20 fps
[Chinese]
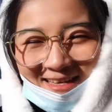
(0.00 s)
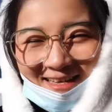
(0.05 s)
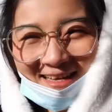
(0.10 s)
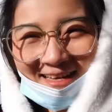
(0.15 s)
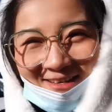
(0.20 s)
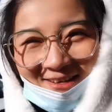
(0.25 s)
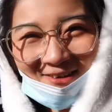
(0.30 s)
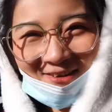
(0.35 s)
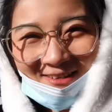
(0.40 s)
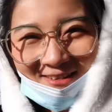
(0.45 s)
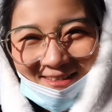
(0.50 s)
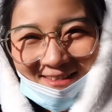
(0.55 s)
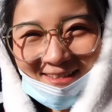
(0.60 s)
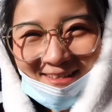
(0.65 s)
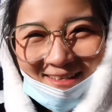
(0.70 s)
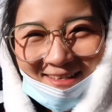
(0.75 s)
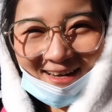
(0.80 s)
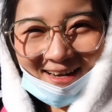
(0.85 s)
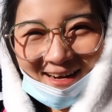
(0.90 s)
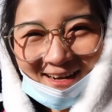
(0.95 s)
前有一次
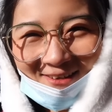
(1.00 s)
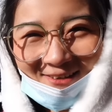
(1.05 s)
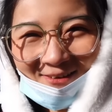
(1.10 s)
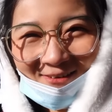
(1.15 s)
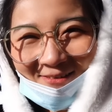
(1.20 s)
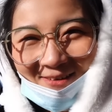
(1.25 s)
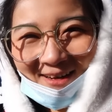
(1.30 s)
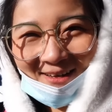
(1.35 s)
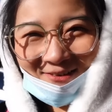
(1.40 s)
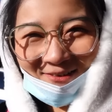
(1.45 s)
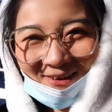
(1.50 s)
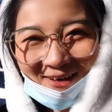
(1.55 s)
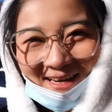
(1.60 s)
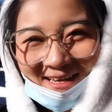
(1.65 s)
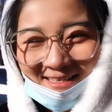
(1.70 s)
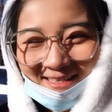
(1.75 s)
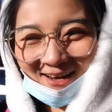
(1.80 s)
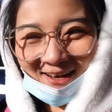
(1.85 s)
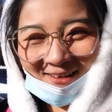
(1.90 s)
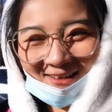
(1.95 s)
饿了随便出
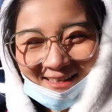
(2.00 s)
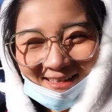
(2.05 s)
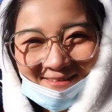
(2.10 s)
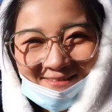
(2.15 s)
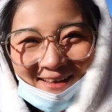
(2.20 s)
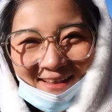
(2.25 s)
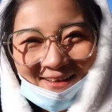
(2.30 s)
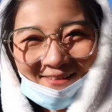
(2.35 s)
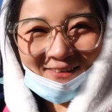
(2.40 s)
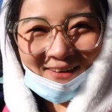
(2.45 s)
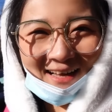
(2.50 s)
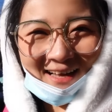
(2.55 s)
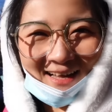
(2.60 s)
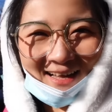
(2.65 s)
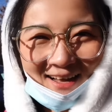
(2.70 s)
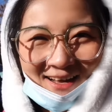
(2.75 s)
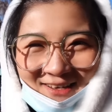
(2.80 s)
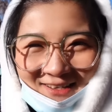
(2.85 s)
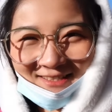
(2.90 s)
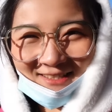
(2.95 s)
来找的，意外的发现
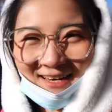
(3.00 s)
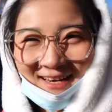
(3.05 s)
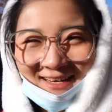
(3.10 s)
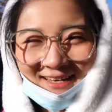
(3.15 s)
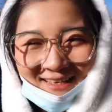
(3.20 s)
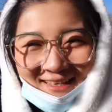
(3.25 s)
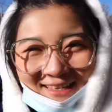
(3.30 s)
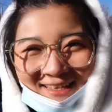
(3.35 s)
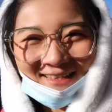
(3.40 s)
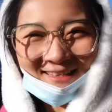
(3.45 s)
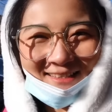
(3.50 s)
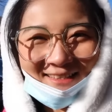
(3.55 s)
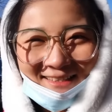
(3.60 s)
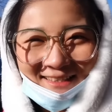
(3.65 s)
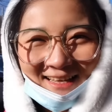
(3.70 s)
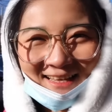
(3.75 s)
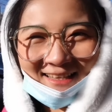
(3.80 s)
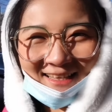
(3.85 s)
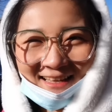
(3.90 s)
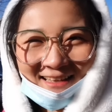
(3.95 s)
很好吃，
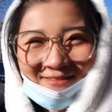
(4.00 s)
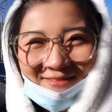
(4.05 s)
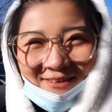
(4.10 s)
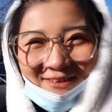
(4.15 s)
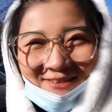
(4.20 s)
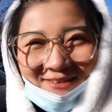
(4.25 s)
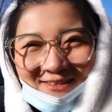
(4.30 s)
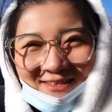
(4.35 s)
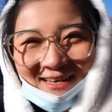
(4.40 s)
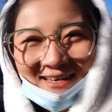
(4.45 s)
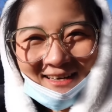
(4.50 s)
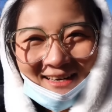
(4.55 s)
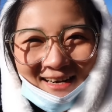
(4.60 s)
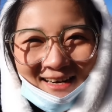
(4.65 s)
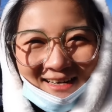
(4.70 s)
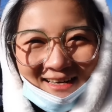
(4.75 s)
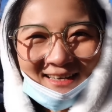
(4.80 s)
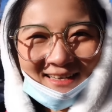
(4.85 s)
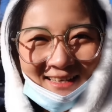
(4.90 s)
今天带你们去尝尝。